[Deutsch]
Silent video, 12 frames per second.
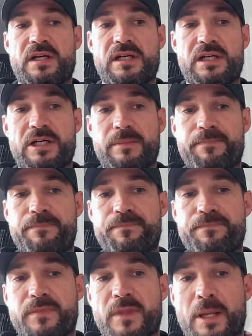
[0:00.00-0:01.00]

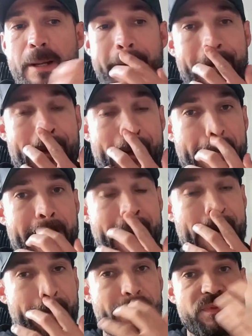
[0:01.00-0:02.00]
Ähm,
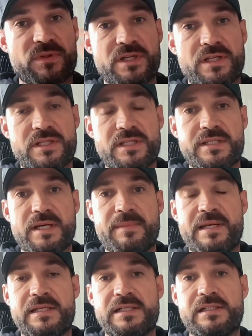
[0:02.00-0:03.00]
ja, die, die
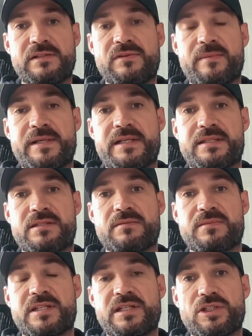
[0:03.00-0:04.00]
Tabelle, wenn man jetzt
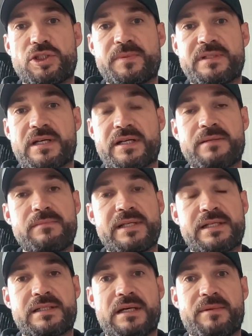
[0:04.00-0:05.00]
zum zehnten Spieltag
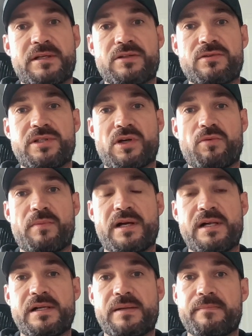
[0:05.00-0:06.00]
hinblickt, kann man natürlich auch
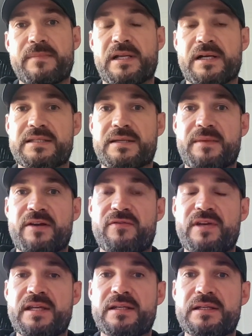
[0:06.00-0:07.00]
mal langsam
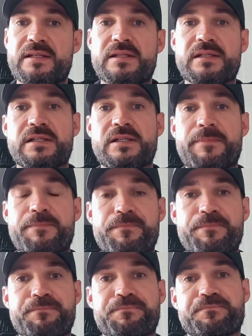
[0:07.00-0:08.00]
erwähnen.
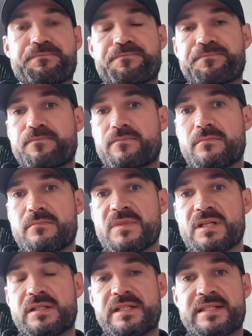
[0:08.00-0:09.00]
Ähm,
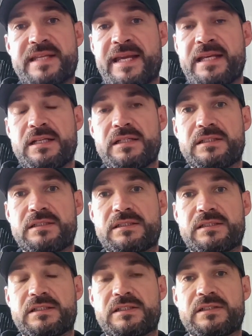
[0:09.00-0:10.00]
die ist eng, äh,
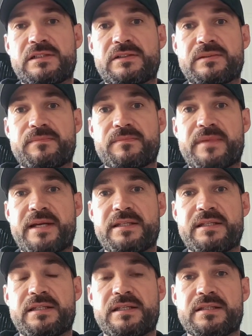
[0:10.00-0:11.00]
ähm,
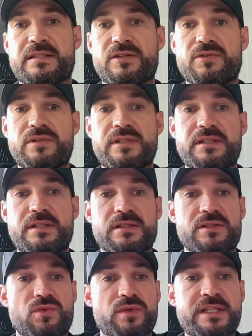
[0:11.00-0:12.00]
hätte ich jetzt natürlich
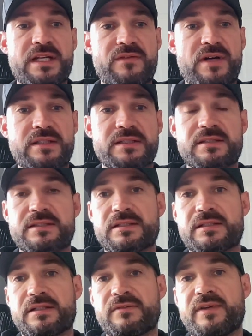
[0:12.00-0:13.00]
so nicht erwartet,
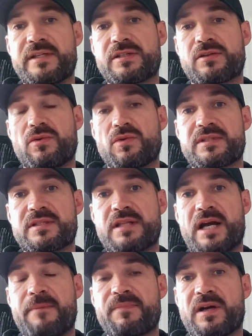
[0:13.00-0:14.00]
äh, welche großen
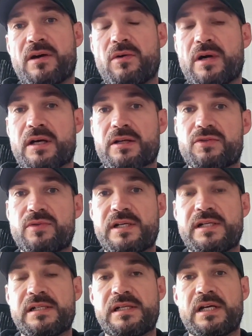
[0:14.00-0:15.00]
Namen da auch
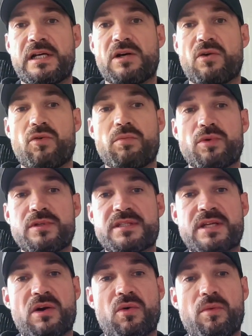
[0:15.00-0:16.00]
aktuell um
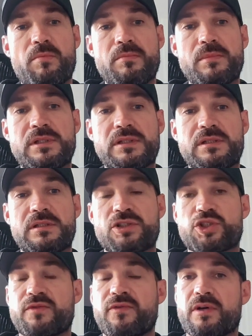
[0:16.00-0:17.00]
uns herum äh,
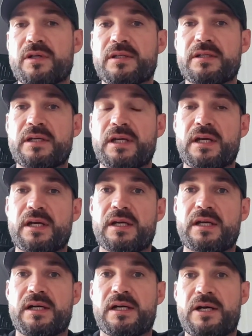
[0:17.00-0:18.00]
schwirren.
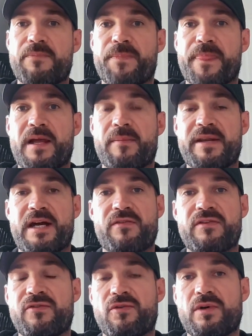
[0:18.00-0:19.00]
Ähm, aber
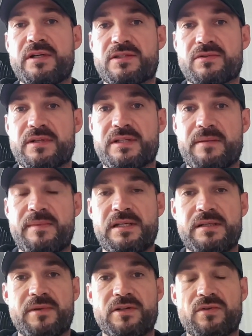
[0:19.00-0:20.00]
nach wie vor ist so eine
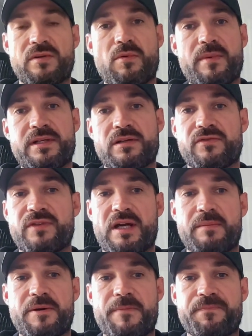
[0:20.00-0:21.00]
Tabelle immer nur eine
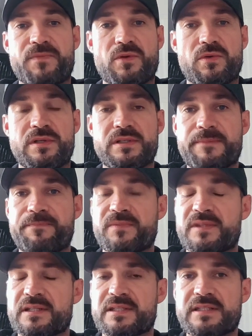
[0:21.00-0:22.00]
Momentaufnahme und
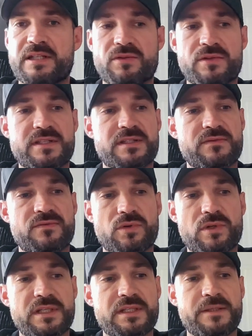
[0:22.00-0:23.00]
interessiert uns
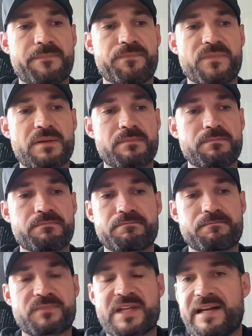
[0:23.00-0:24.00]
wirklich
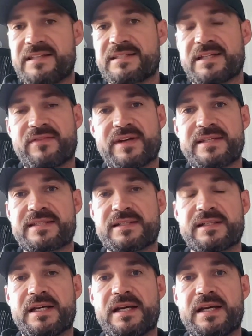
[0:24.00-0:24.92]
in, in keinster Weise,